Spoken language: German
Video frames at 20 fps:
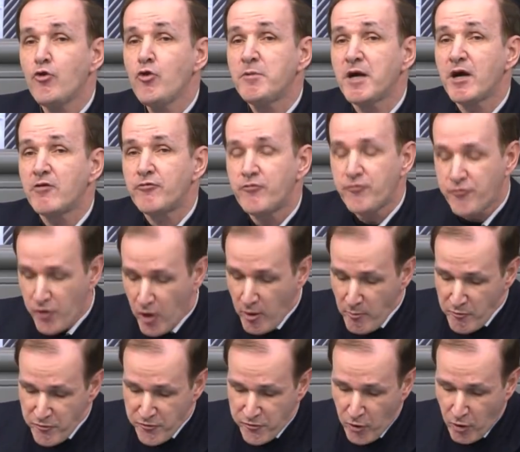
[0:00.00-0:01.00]
über
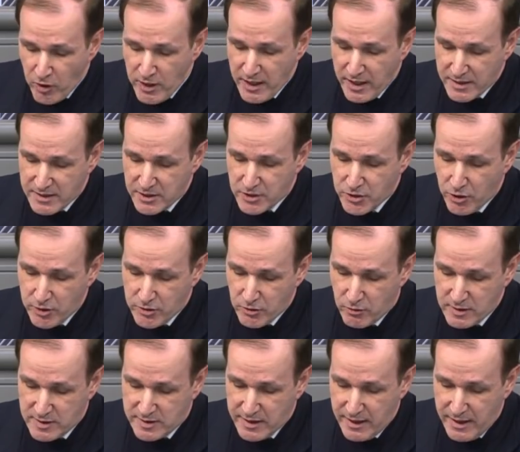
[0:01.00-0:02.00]
500
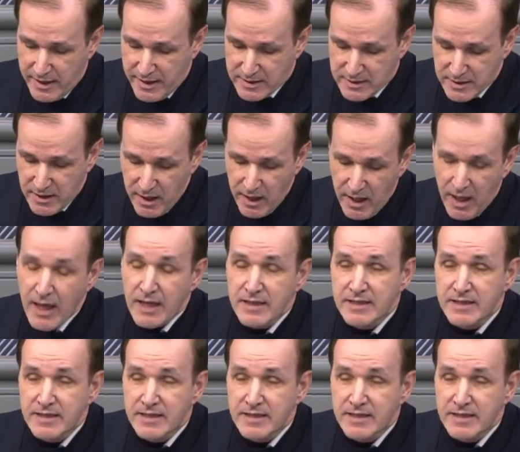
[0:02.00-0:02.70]
Tötungsdelikte,